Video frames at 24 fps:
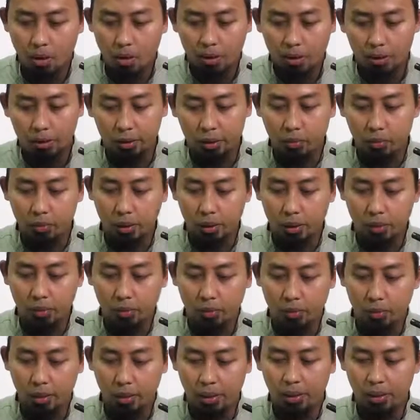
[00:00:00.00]
Kata
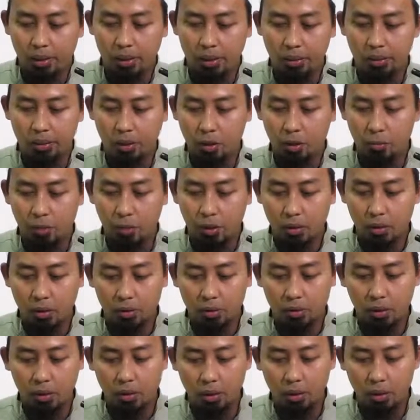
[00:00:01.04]
beliau, "Inda
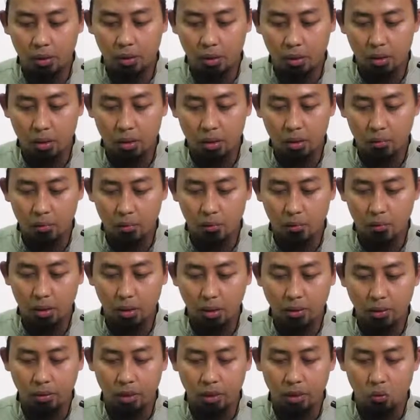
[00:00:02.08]
takbiratil ihram wa
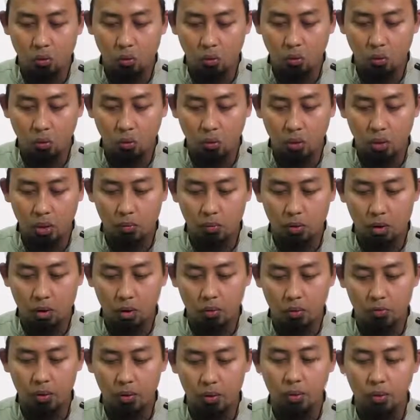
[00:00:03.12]
'inda ruku'i war
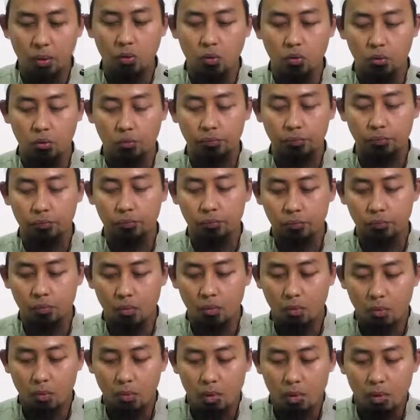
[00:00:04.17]
raf'i minhu."
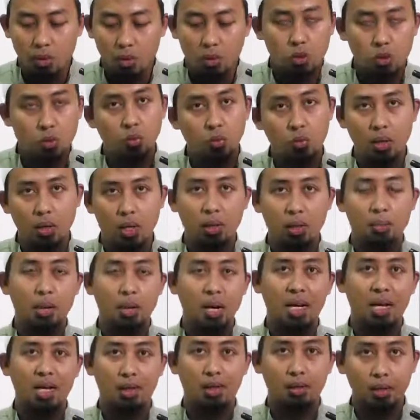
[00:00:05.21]
Sunnah
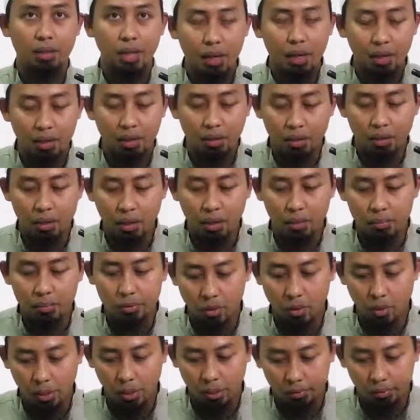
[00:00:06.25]
mengangkat tangan di dalam
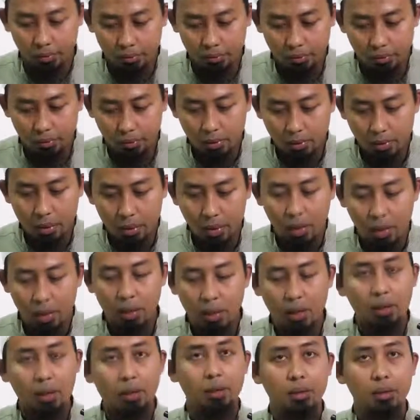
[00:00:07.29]
salat adalah